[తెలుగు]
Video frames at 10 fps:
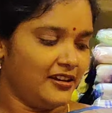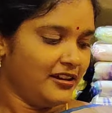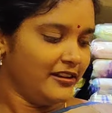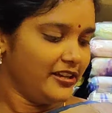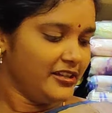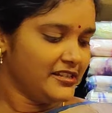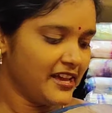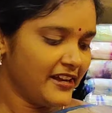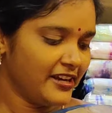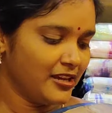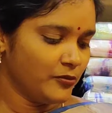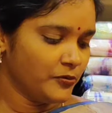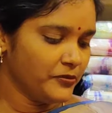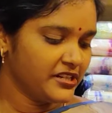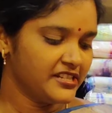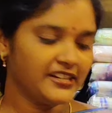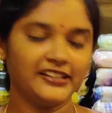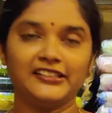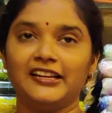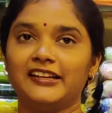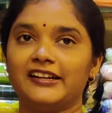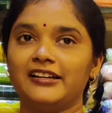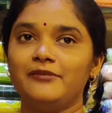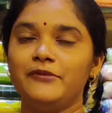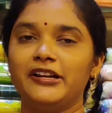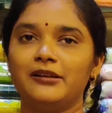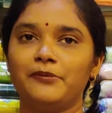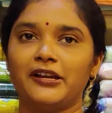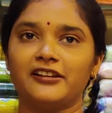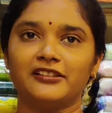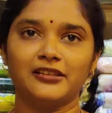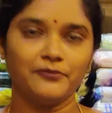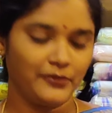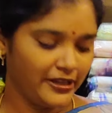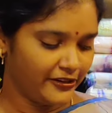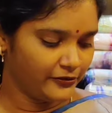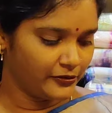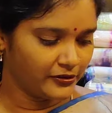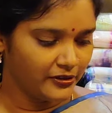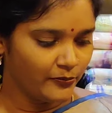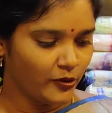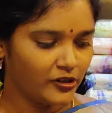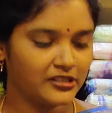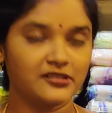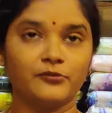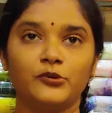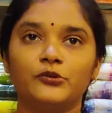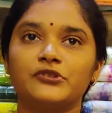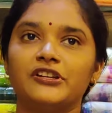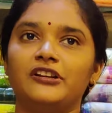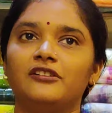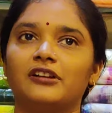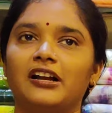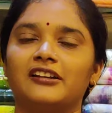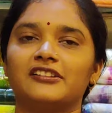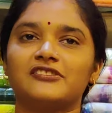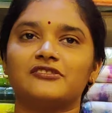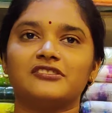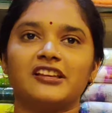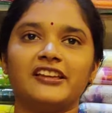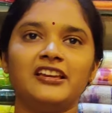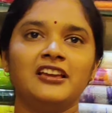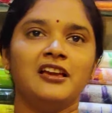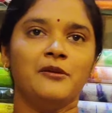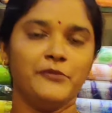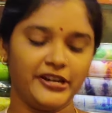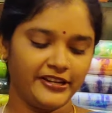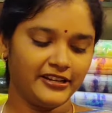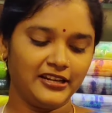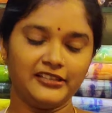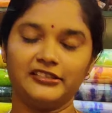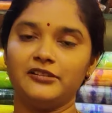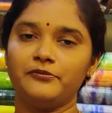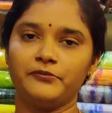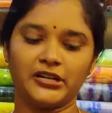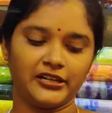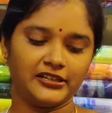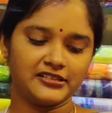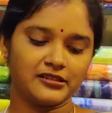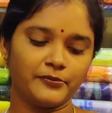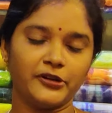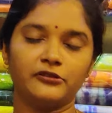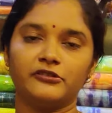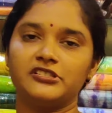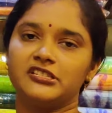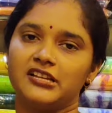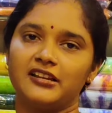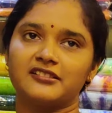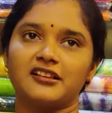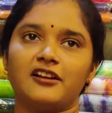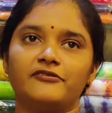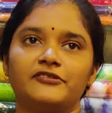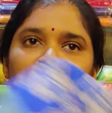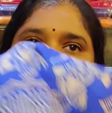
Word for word: శారీనేమో మిర్చి రెడ్ కలర్ అండి మిడిల్ పార్ట్ అంతా ప్లెయిన్ ఉంటుంది బార్డర్స్ బ్లూ షేడ్లో కాంట్రాస్ట్ వచ్చాయి మెటీరియల్ అయితే మనకి టసర్ పట్టు వచ్చి చాలా సాఫ్ట్ ఉంటుందండి